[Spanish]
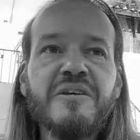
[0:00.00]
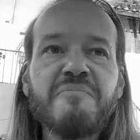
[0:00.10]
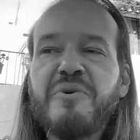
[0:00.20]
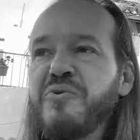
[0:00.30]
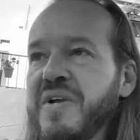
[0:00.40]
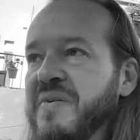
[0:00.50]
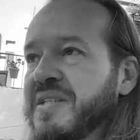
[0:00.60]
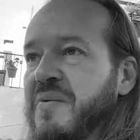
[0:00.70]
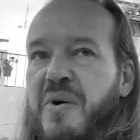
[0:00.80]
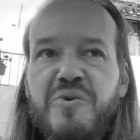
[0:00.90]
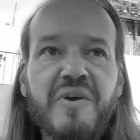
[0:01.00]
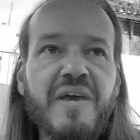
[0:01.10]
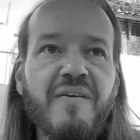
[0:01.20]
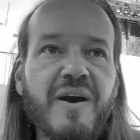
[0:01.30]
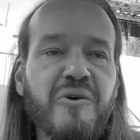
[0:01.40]
Pero una vez que va uno
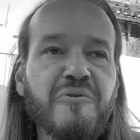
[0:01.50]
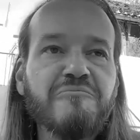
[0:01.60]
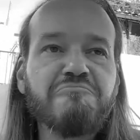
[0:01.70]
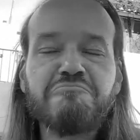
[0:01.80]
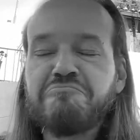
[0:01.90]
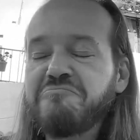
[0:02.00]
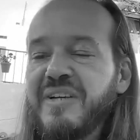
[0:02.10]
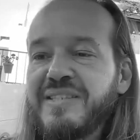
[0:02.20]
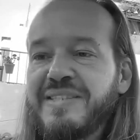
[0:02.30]
allá abajo, es